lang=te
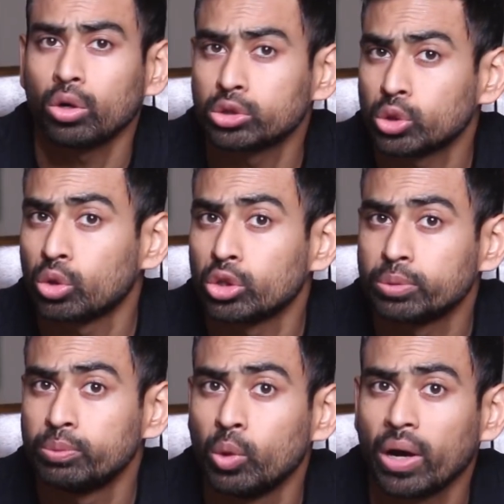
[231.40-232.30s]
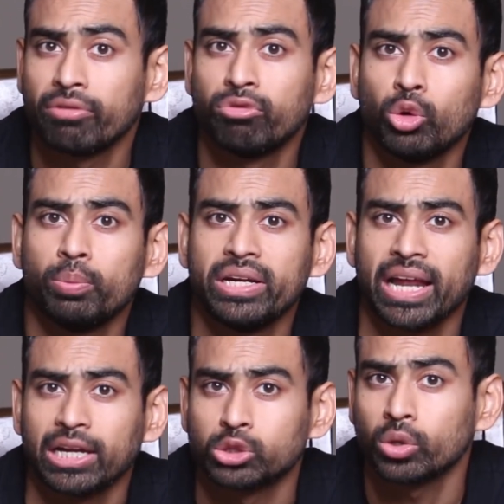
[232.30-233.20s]
ఇంకా సువాసన కూడా
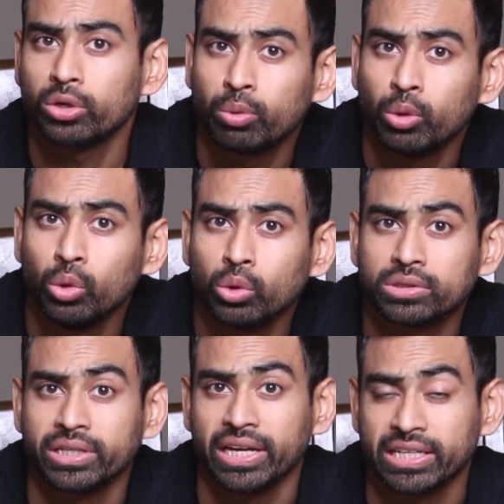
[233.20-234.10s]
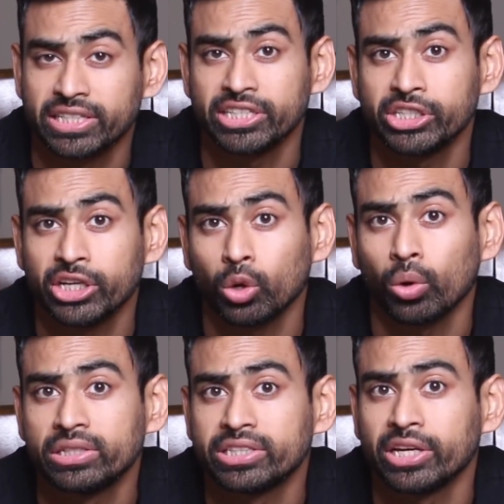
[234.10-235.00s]
న్యాచురల్ గా పూల నుండి ఎసెన్షియల్
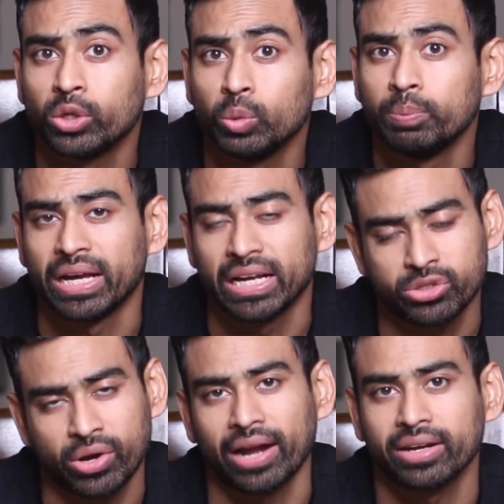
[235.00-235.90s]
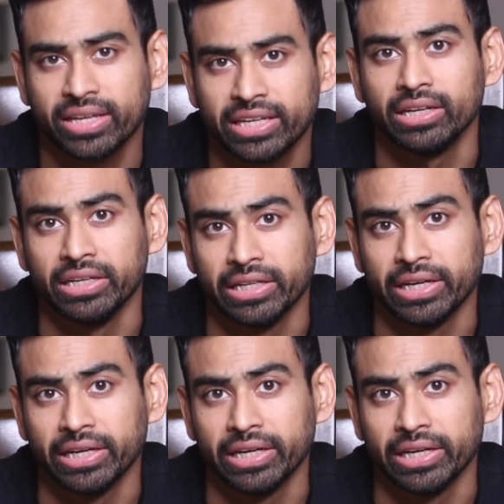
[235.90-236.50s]
ఆయిల్స్ రూపంలో ఎక్స్ట్రాక్ట్ చేశారు